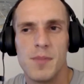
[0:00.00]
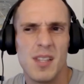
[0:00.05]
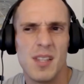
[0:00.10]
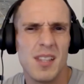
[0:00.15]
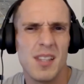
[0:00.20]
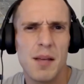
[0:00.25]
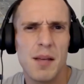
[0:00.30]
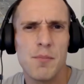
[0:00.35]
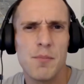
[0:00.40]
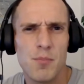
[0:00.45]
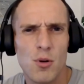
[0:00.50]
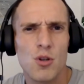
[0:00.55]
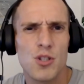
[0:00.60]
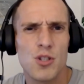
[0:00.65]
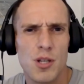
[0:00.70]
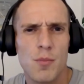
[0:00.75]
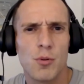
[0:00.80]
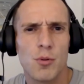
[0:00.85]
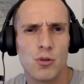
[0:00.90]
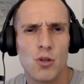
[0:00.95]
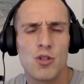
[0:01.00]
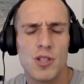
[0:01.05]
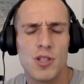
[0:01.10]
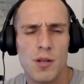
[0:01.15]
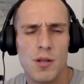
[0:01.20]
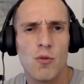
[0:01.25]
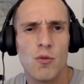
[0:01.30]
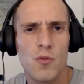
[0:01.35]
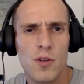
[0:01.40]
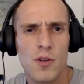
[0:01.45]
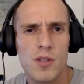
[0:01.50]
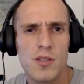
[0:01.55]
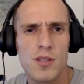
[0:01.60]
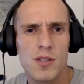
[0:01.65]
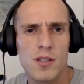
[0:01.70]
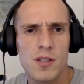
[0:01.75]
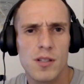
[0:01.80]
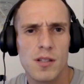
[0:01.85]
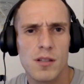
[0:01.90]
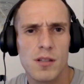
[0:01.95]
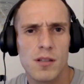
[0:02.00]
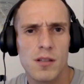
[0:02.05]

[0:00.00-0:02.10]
najprościej potocznie mówiąc e,